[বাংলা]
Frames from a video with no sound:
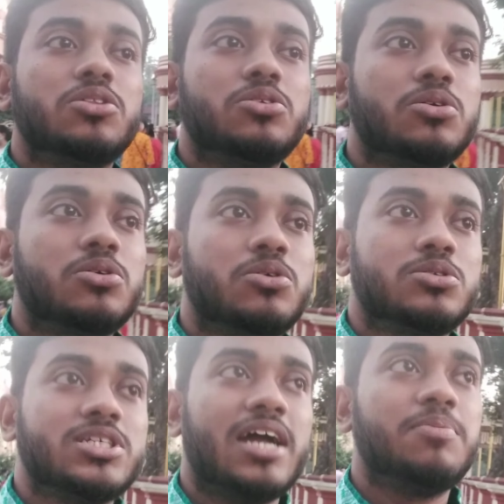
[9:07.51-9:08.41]
তো
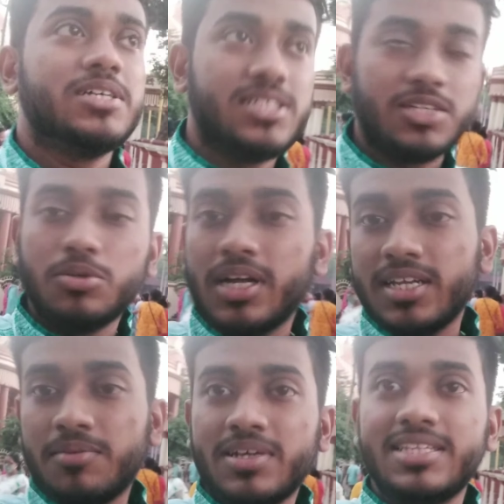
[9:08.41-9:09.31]
চারপাশটা একটুখানি
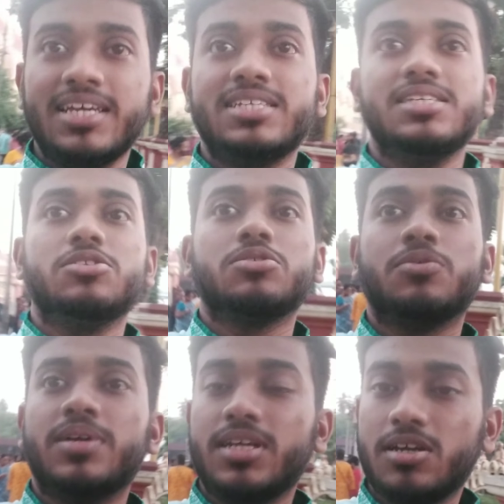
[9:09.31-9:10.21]
আমরা দেখছি তো
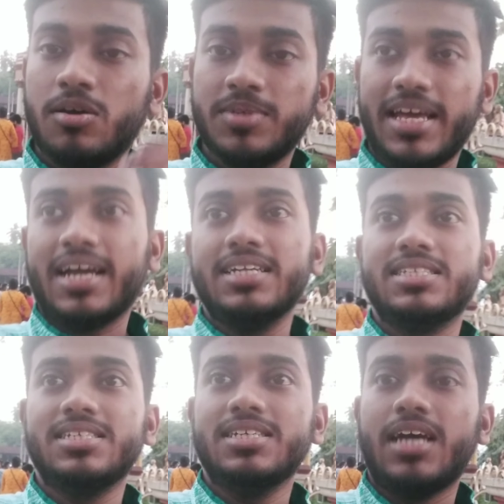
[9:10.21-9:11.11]
তোমাদেরকেও আমি দেখাচ্ছি